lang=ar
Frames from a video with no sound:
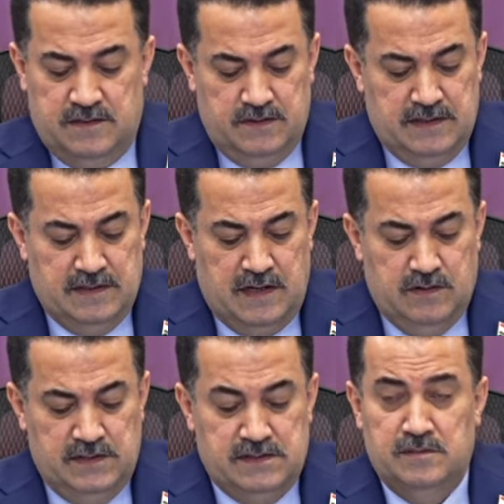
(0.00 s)

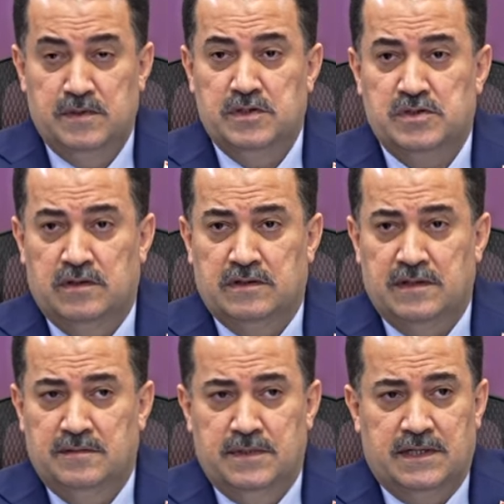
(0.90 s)
والتداول السلمي
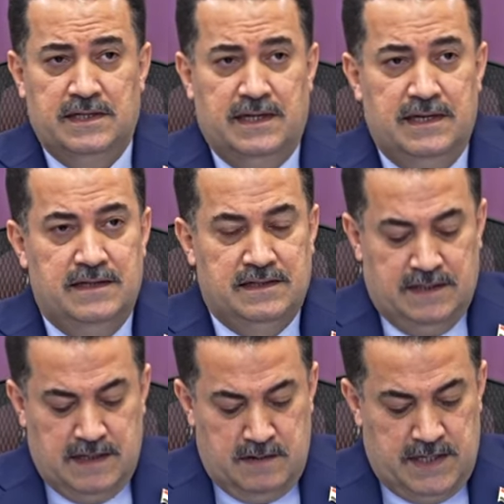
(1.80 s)
للسلطة من خلال
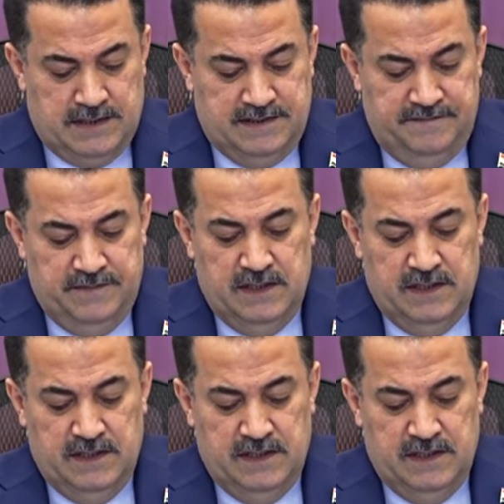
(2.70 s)
الانتخابات